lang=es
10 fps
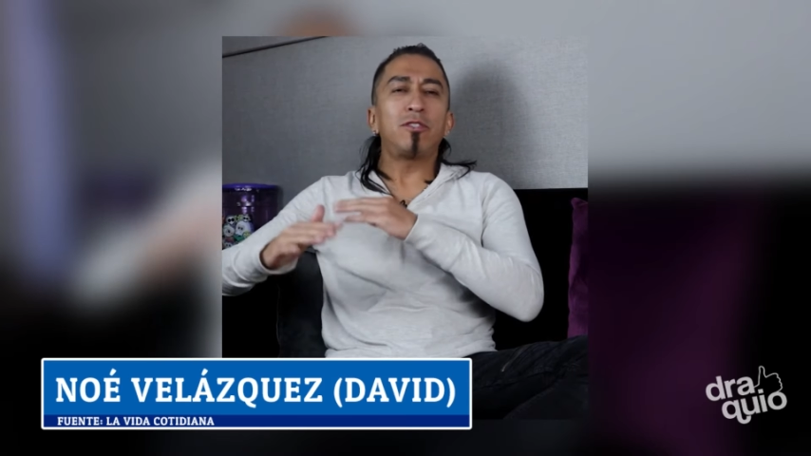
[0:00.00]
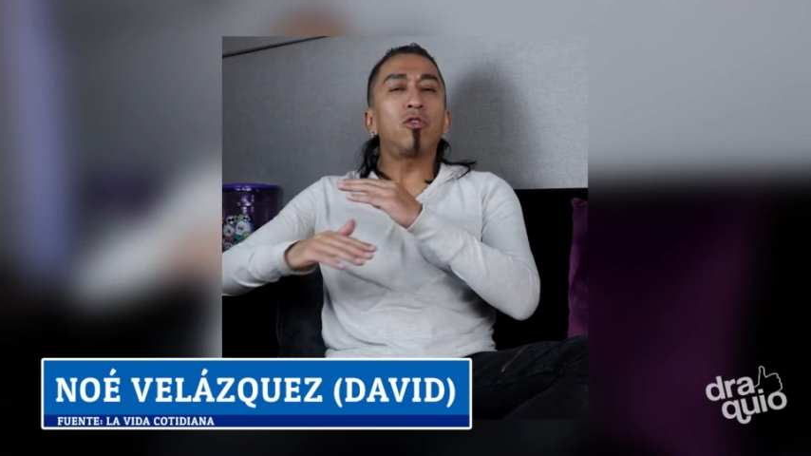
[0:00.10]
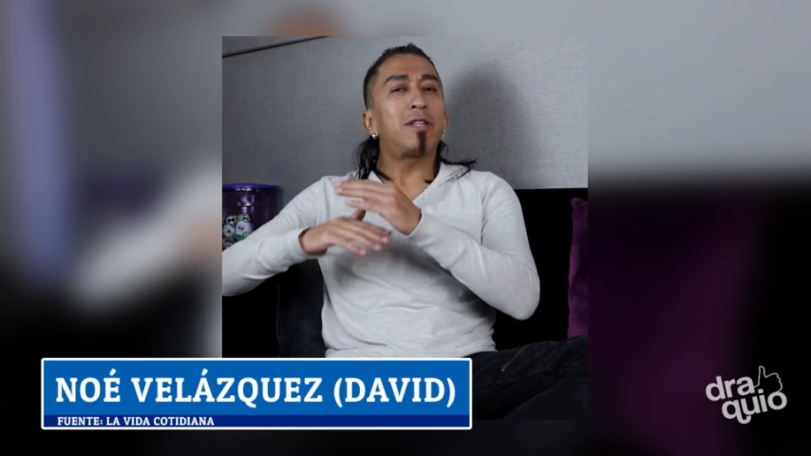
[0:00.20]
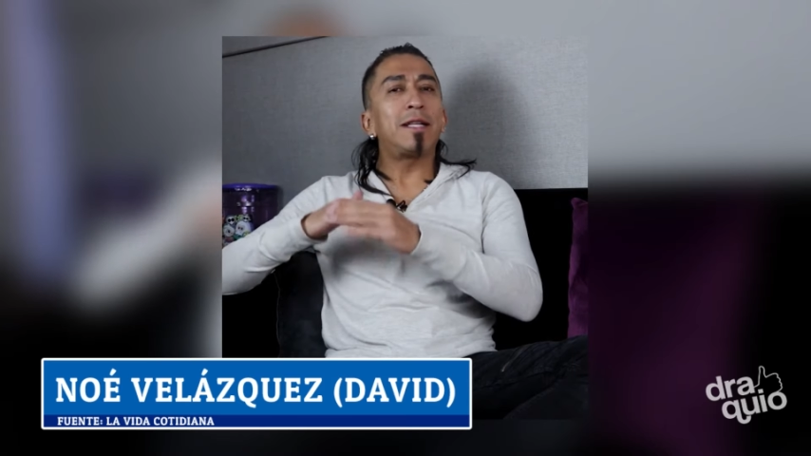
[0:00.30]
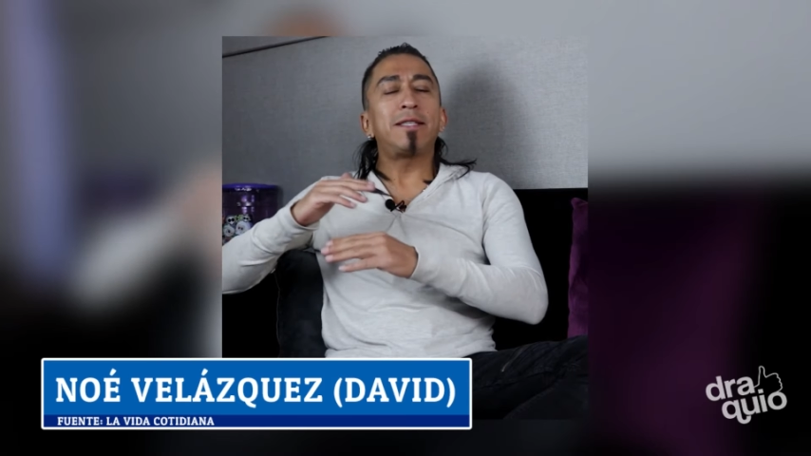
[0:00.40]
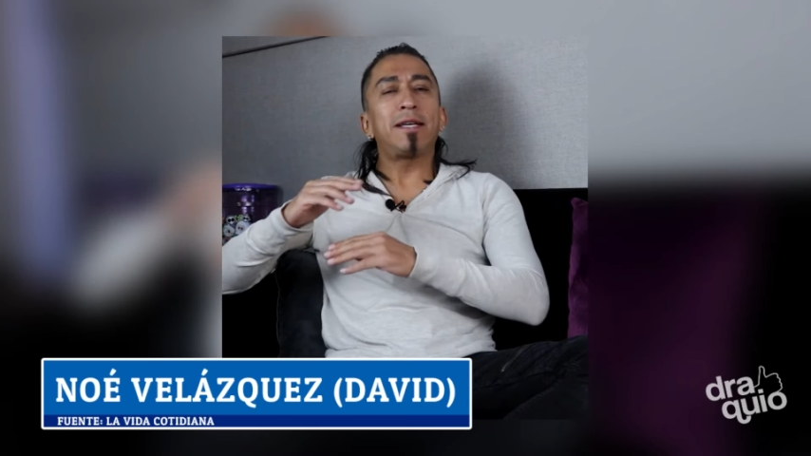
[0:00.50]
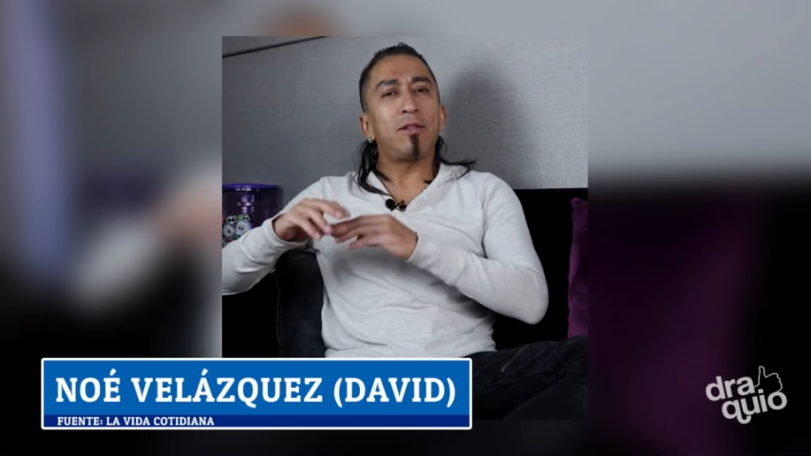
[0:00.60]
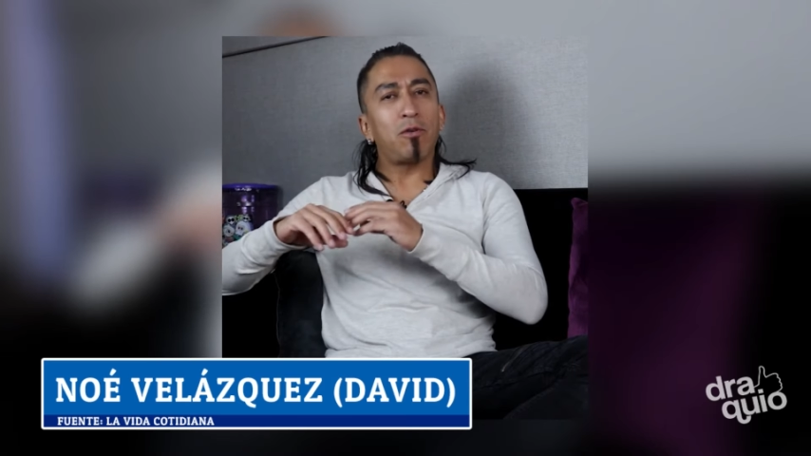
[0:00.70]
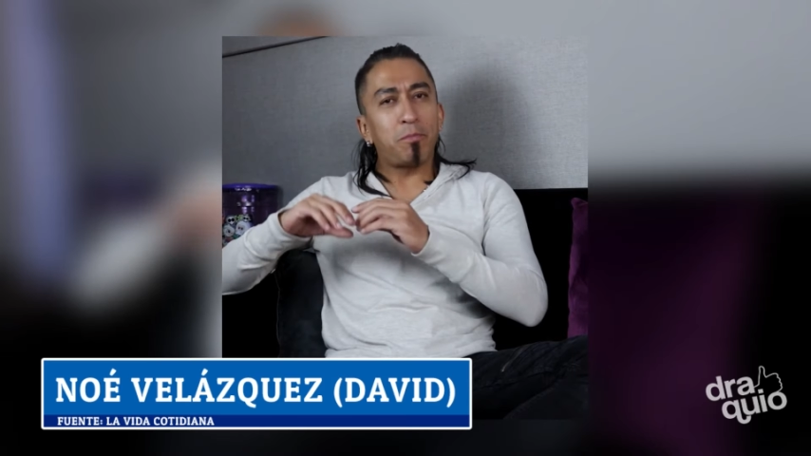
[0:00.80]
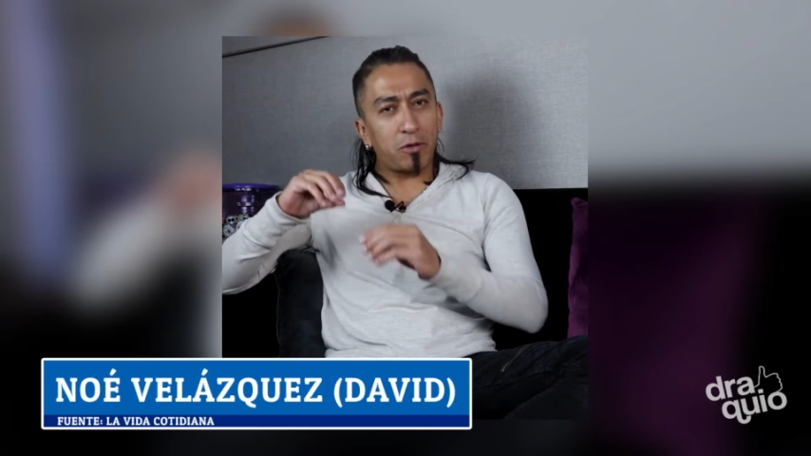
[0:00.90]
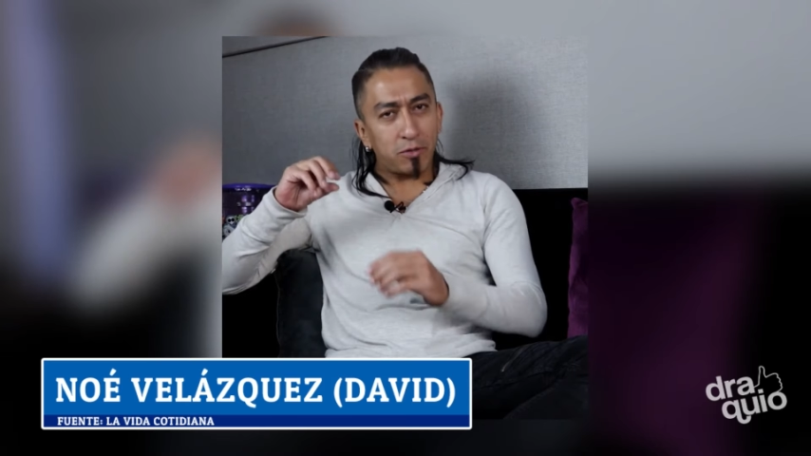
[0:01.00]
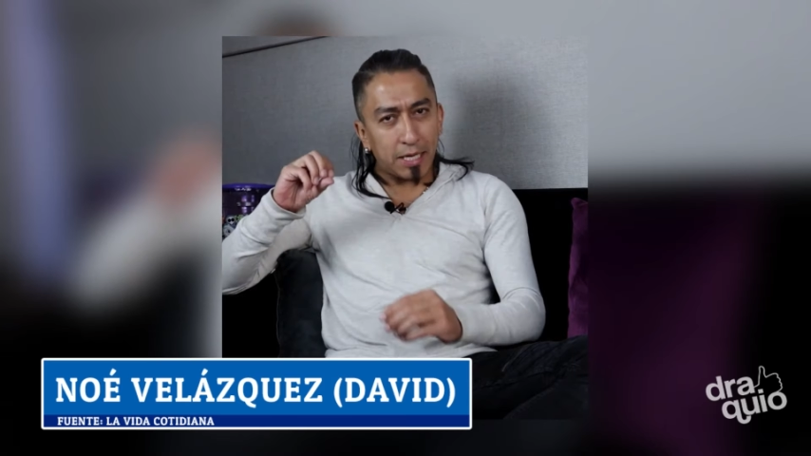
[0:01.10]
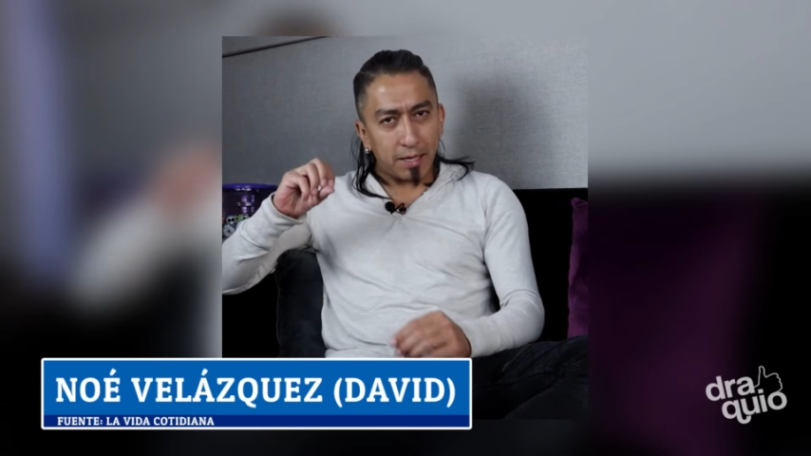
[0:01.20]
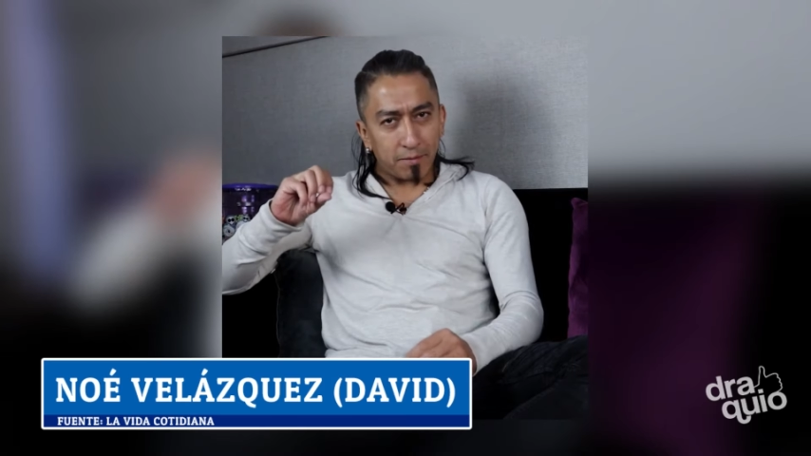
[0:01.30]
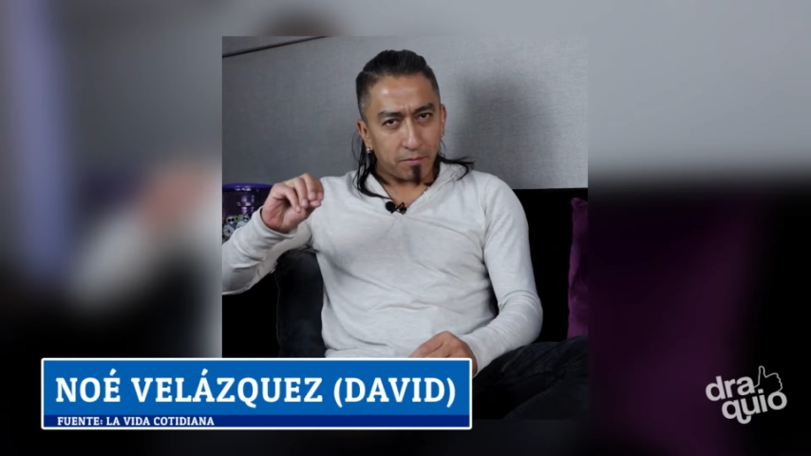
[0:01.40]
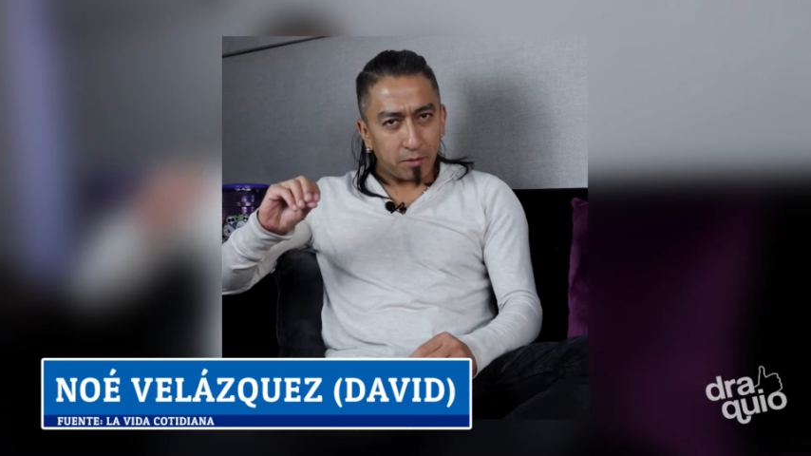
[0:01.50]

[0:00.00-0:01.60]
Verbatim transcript: no tan seguido, pero ya